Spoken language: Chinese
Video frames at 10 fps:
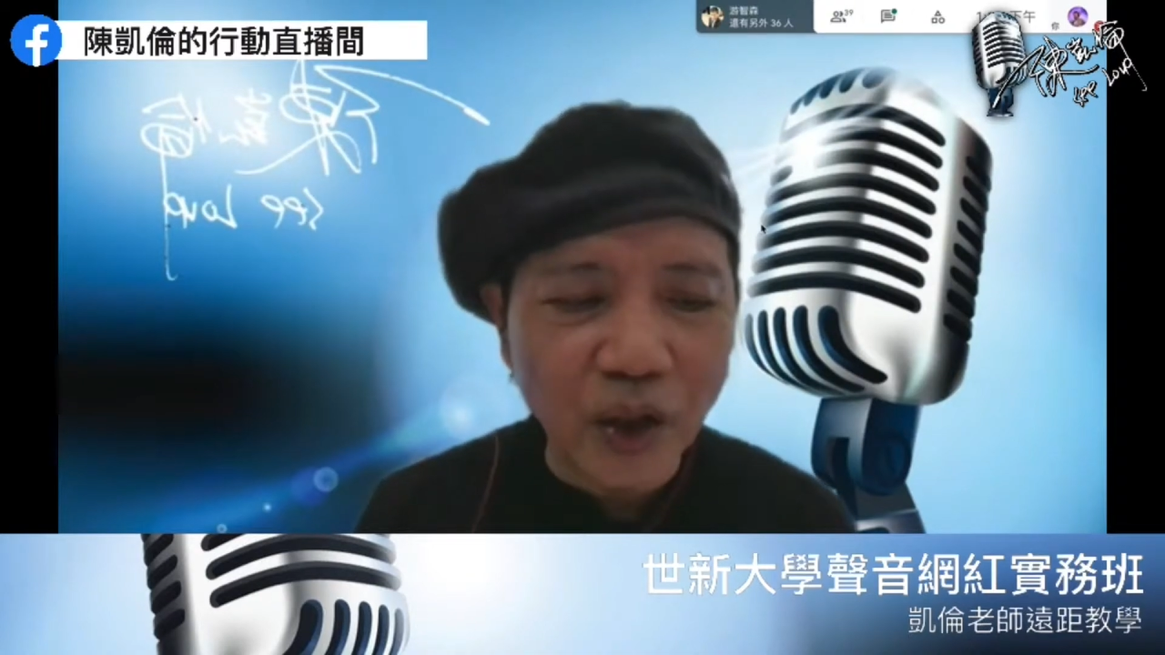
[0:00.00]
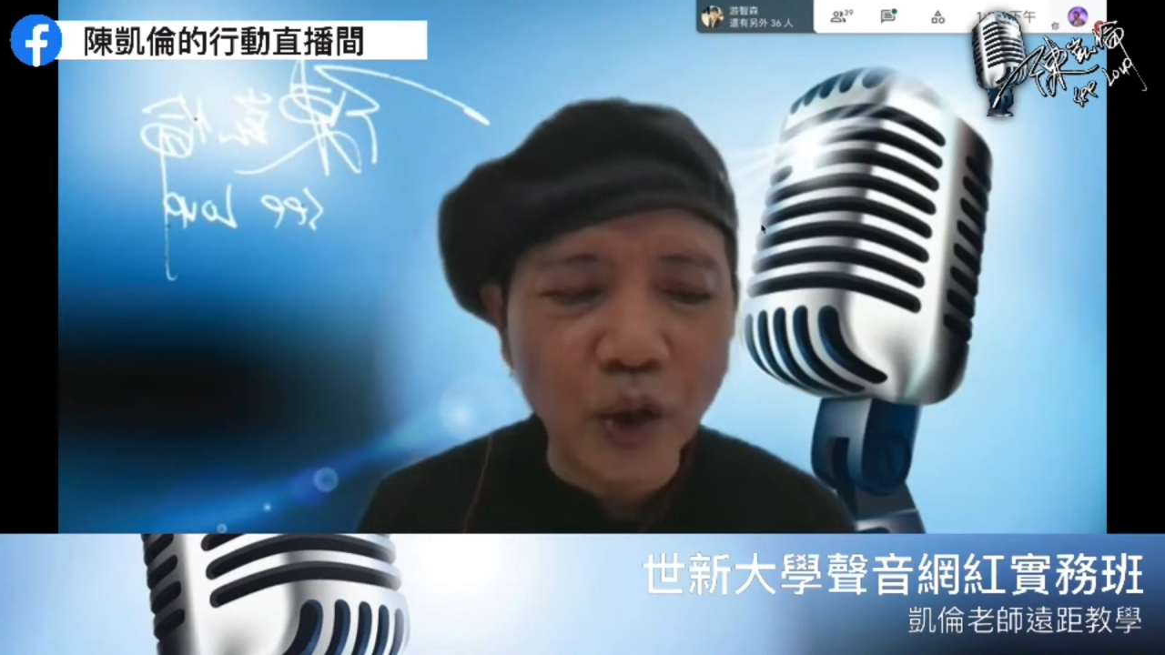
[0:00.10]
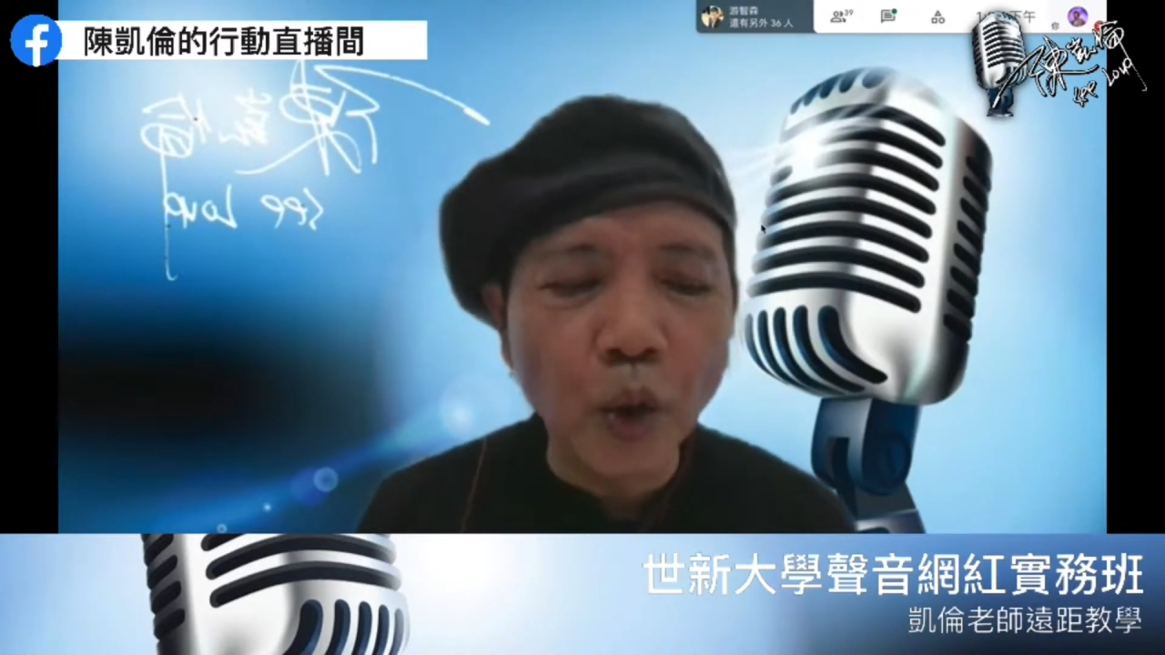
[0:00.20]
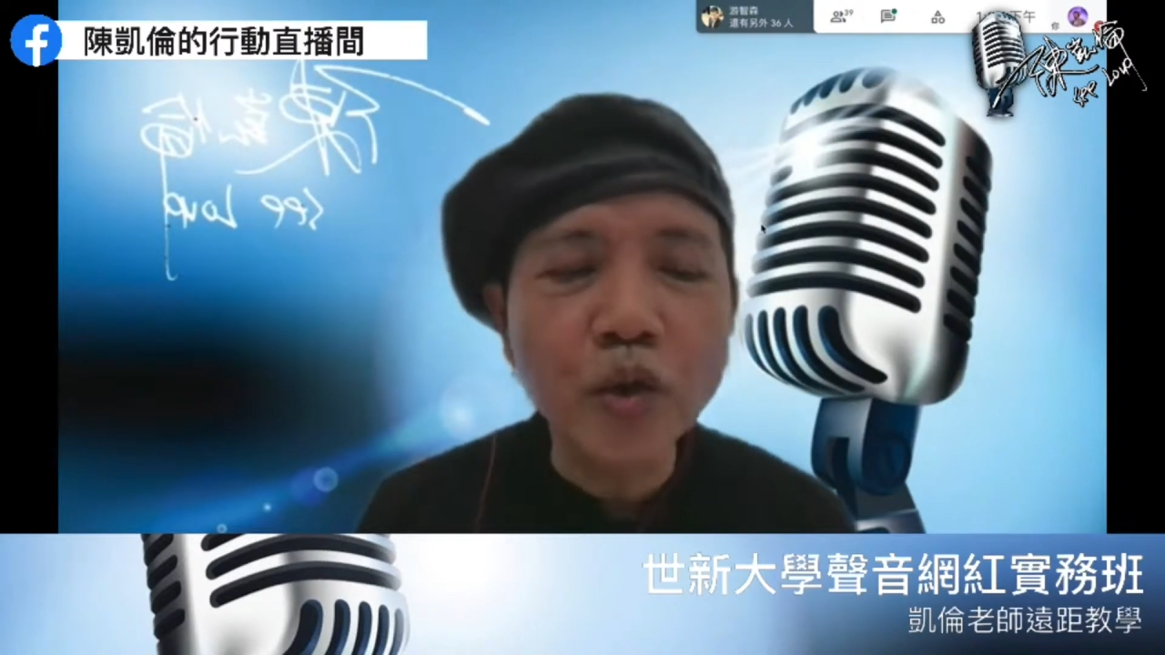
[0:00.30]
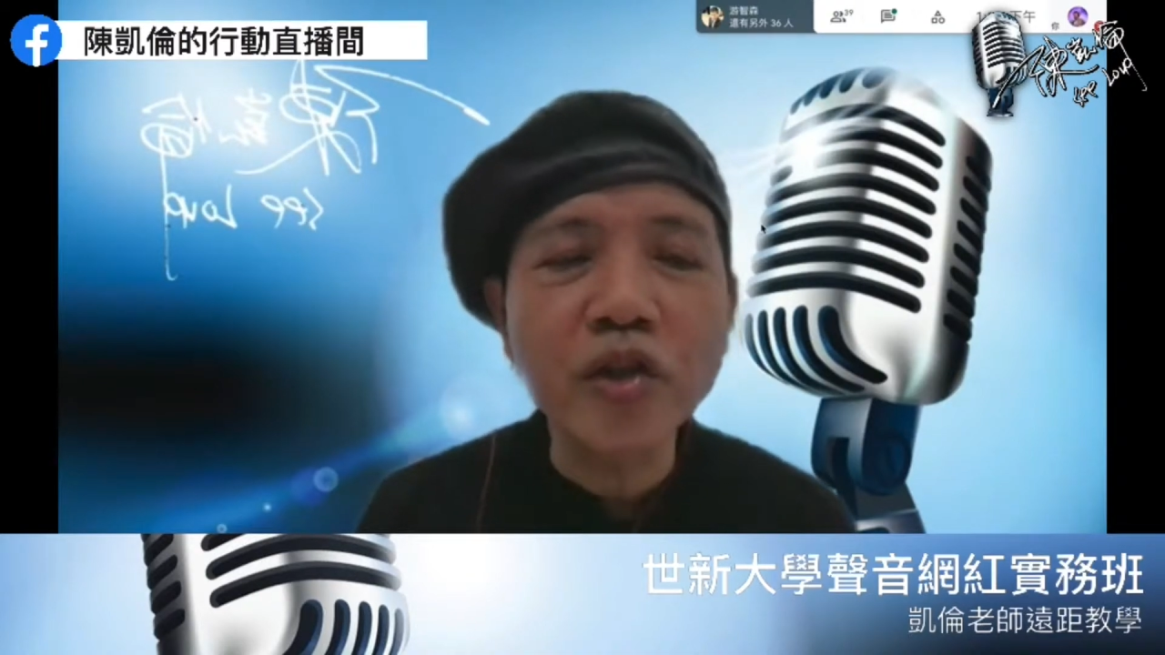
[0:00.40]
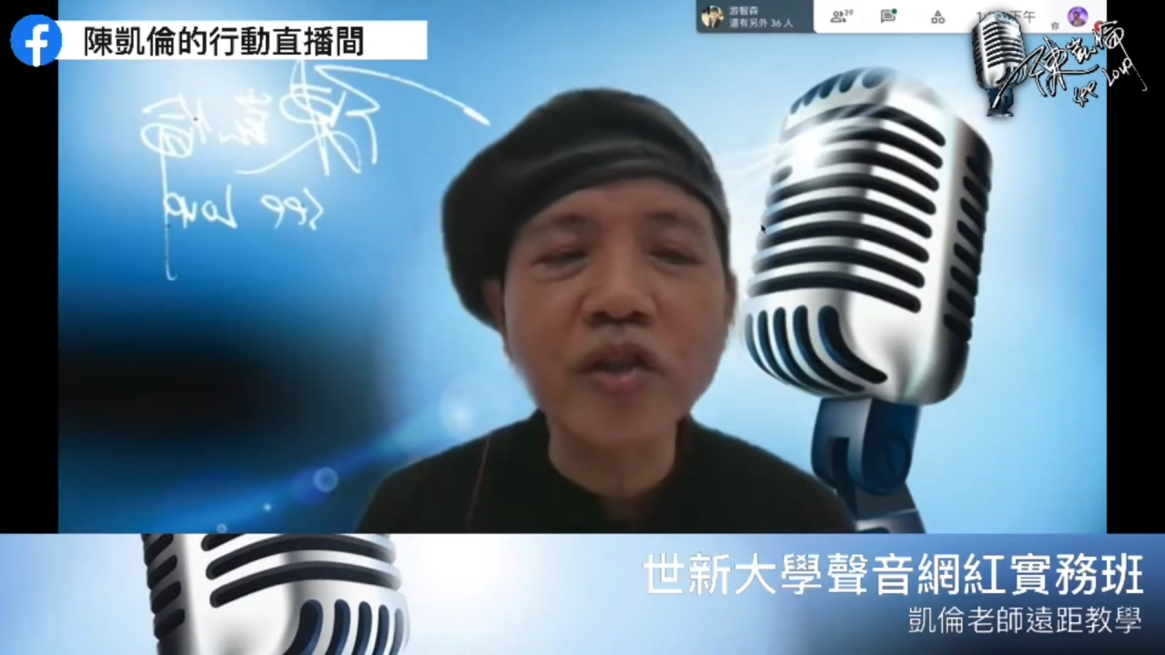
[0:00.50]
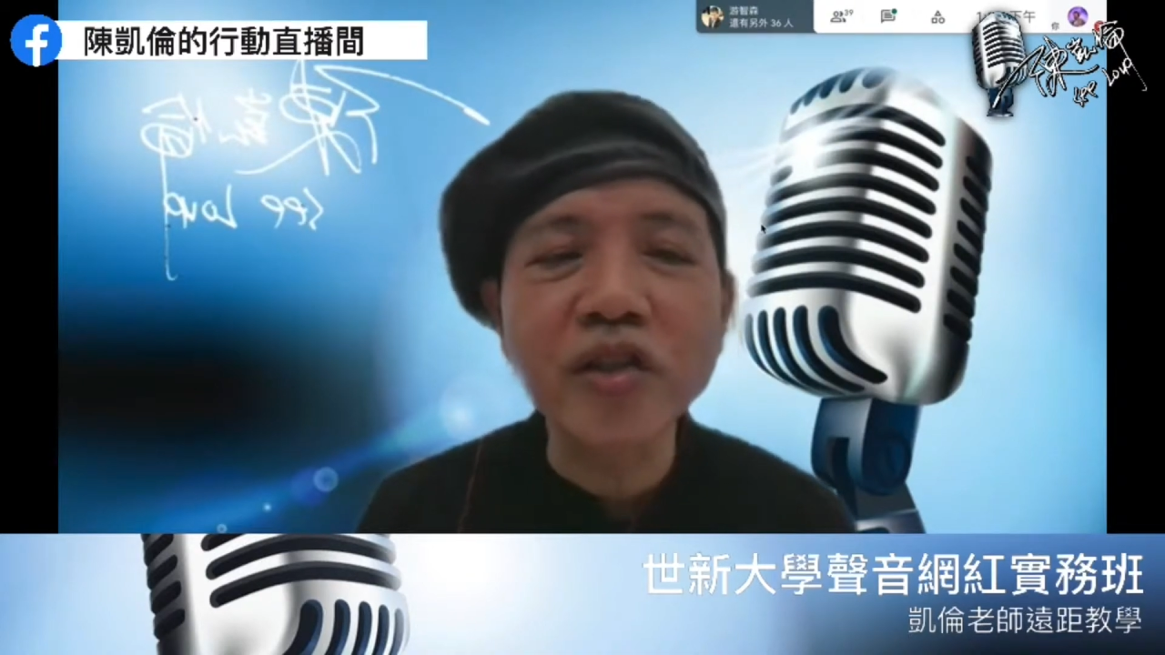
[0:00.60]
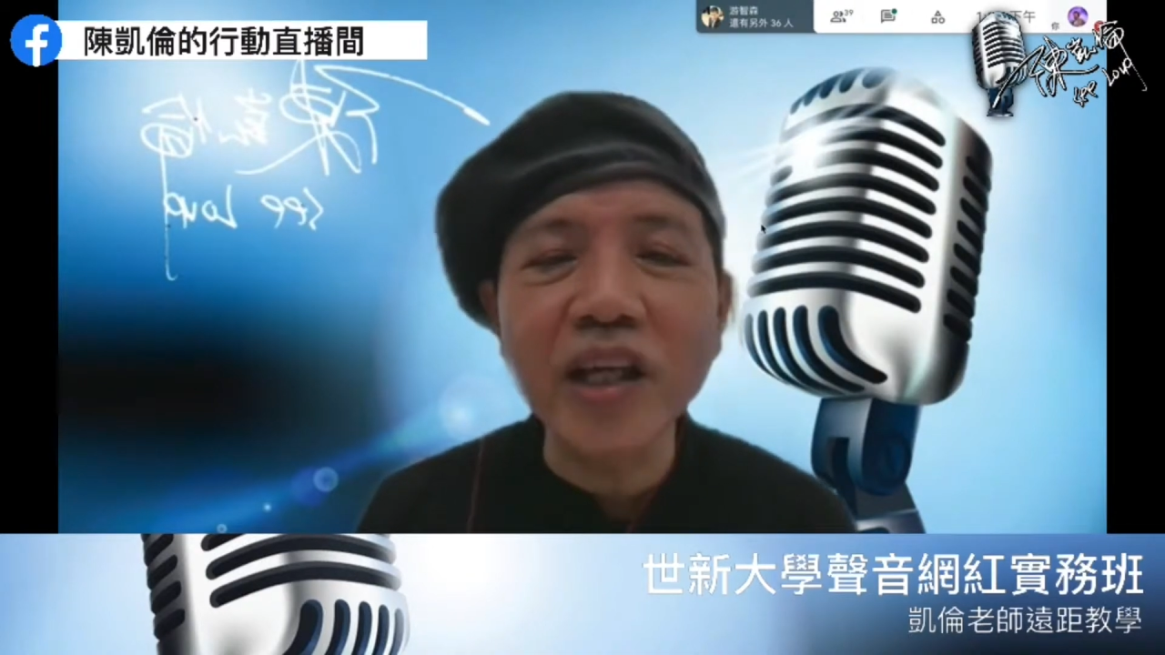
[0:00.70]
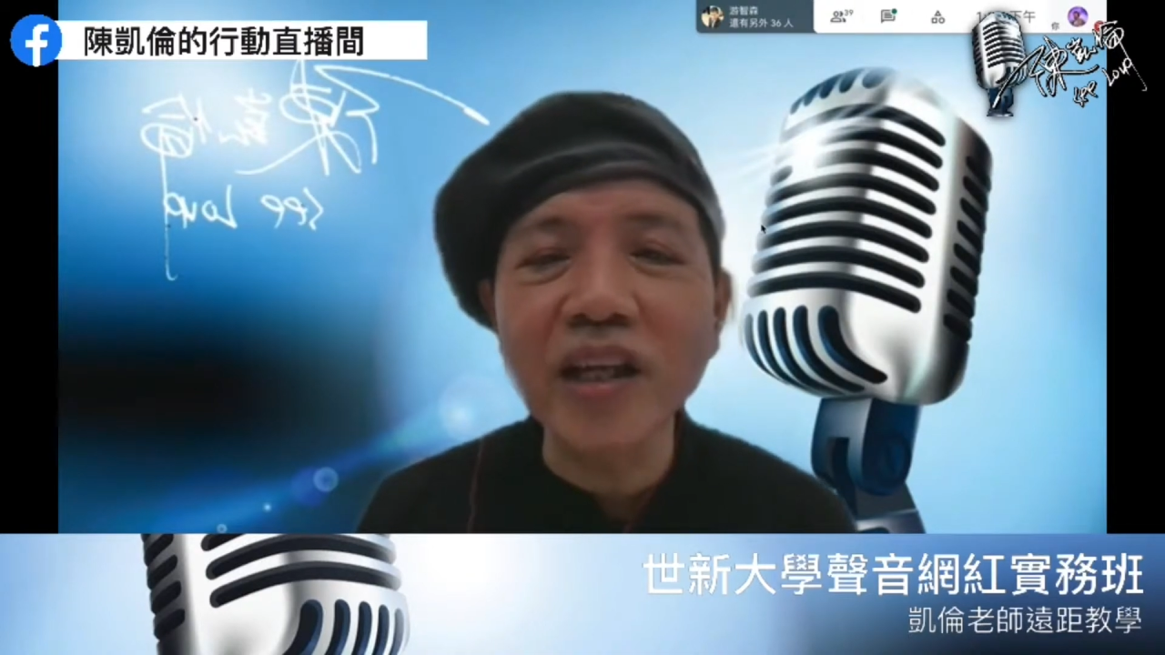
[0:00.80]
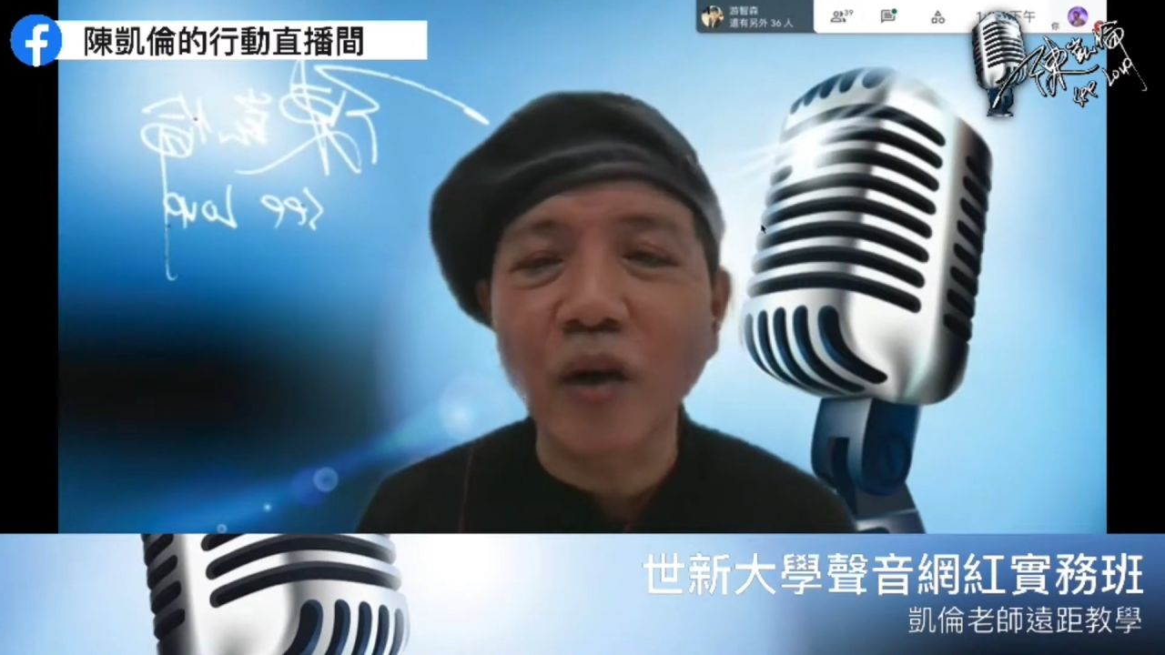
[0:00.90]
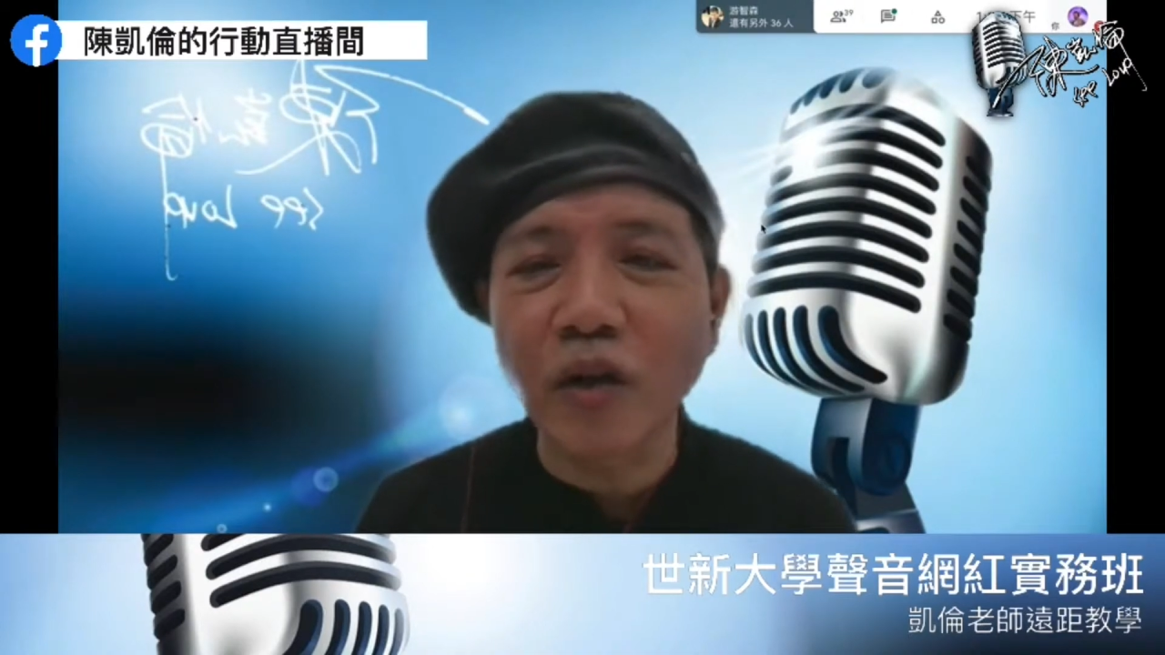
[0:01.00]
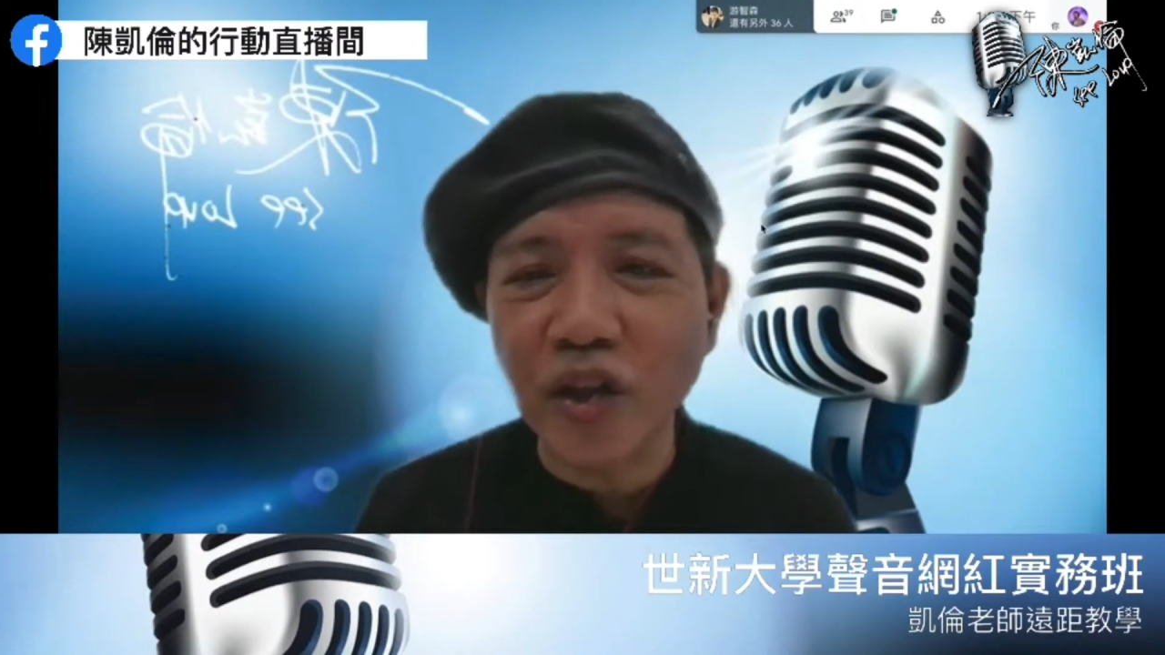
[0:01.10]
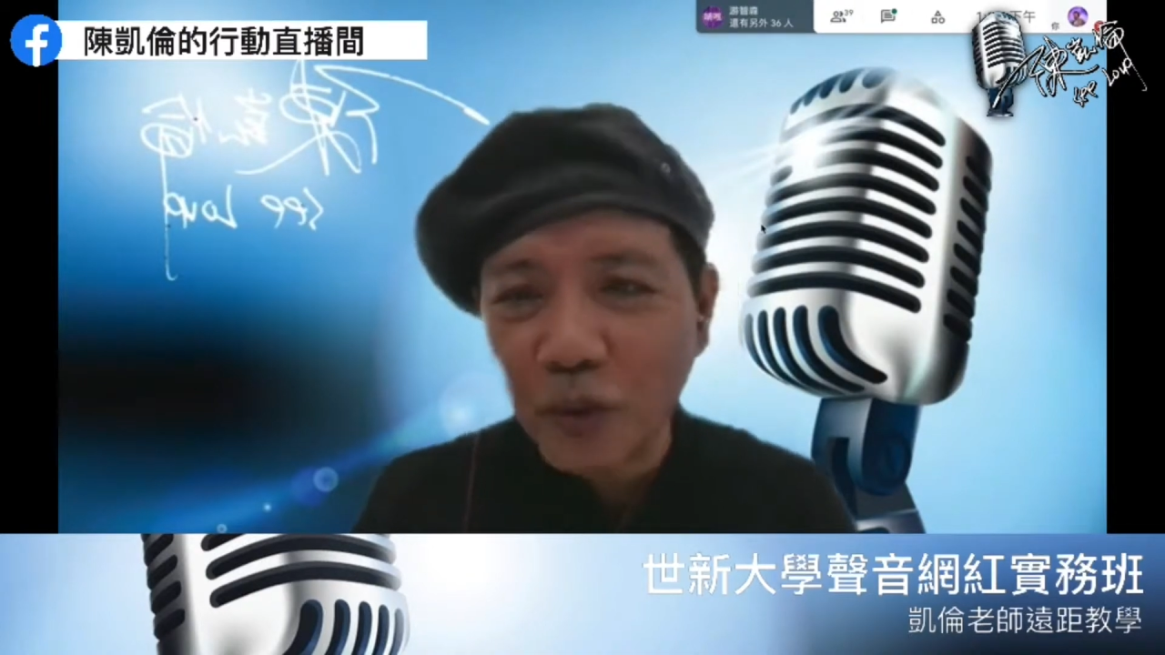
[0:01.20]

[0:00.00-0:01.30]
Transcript: 尤志森老师，